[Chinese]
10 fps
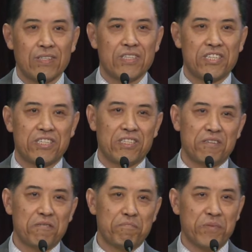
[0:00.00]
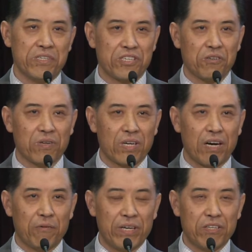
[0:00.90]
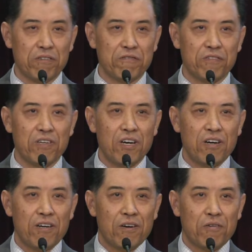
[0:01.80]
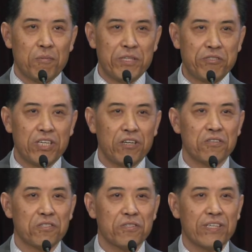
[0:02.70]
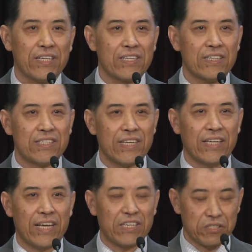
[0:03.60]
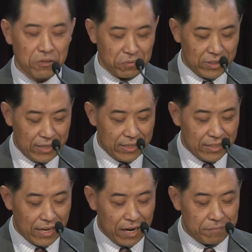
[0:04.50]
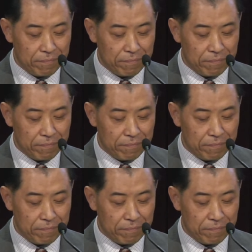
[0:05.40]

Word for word: 施比受更为有福。我们最后做一个简单的总结一下。